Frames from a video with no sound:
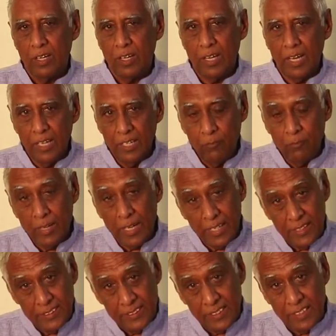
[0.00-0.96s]
కానీ
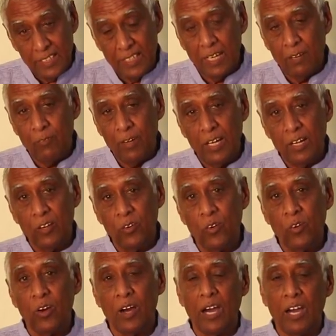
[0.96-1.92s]
మానసిక
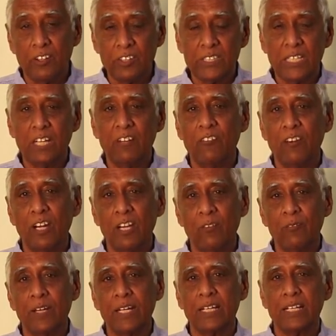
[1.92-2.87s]
లాభాల్లో అవతల
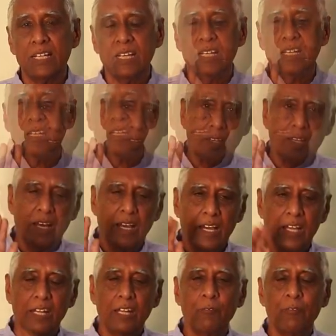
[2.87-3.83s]
వాళ్ళు మనకి ఇలాగ
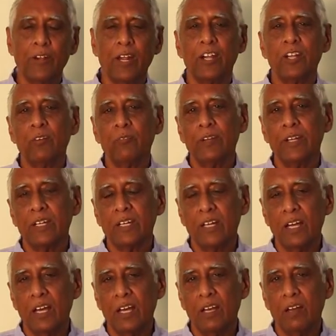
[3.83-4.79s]
అన్నప్పుడు
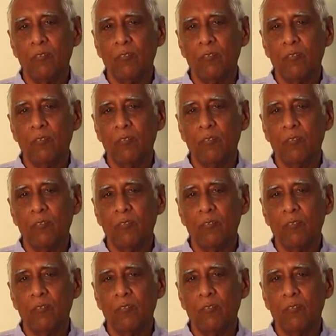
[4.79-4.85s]
ఆటోమేటిక్గా